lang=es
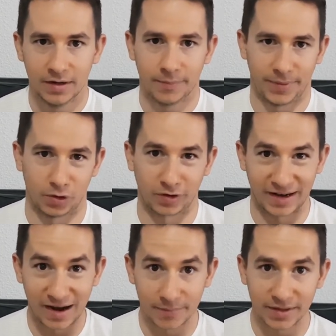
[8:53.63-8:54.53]
Pero
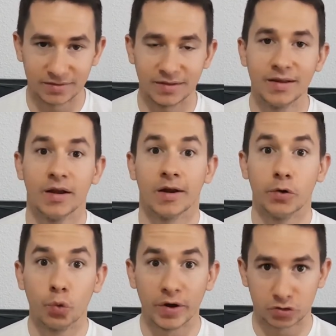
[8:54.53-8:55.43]
realmente
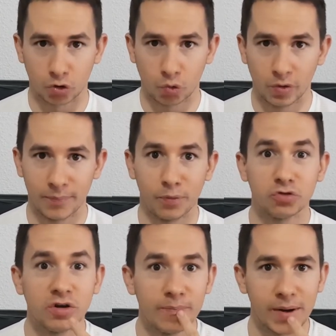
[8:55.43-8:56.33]
nuestro cuerpo
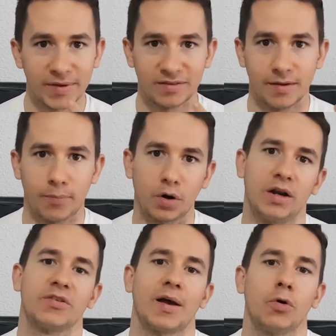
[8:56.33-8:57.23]
simplemente por
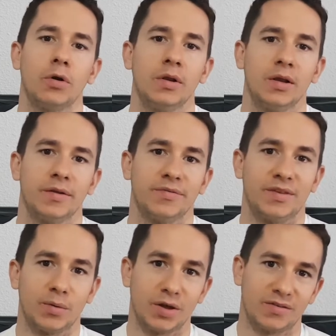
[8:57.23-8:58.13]
el sabor
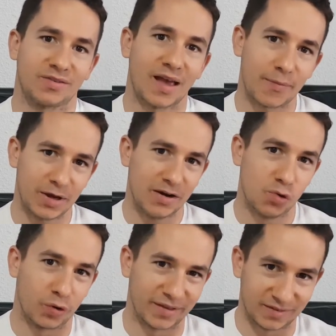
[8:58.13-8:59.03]
debe, sabe
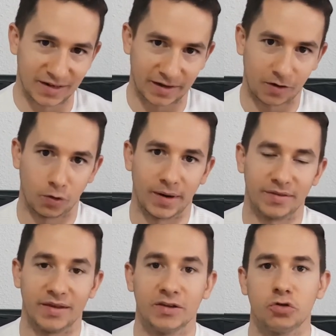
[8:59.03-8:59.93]
lo que tiene que comer.
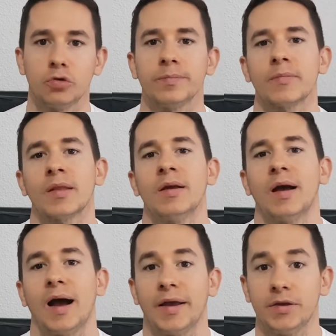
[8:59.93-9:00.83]
De hecho,
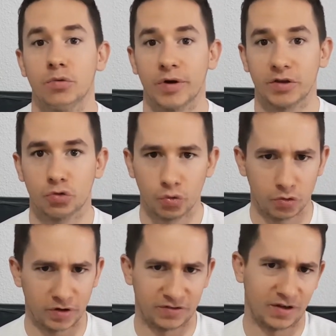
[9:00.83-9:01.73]
hay un
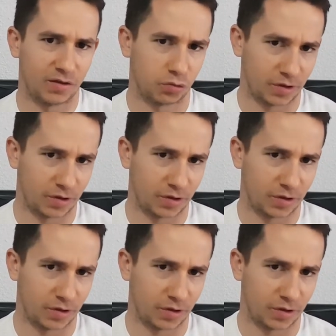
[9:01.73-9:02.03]
estudio que se hizo